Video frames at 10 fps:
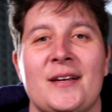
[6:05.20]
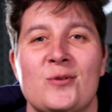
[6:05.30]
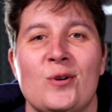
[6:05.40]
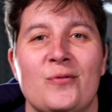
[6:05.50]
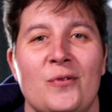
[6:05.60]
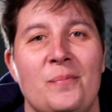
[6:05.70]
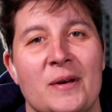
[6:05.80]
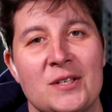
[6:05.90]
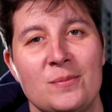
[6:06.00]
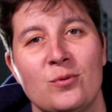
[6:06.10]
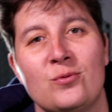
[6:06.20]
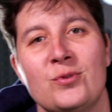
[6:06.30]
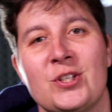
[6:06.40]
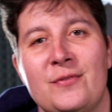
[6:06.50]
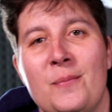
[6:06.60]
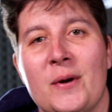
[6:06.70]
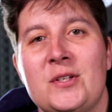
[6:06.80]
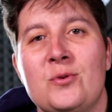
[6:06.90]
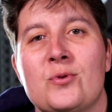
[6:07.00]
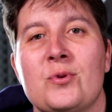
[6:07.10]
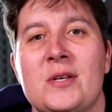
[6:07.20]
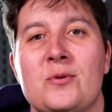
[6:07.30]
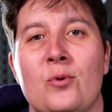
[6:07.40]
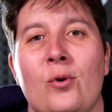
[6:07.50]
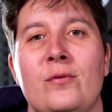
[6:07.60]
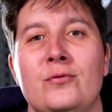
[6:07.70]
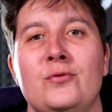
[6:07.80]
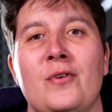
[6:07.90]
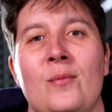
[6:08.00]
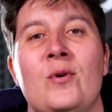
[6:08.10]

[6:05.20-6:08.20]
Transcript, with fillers: Christophe, merci beaucoup, tu as fait partie de ceux qui sont revenus vers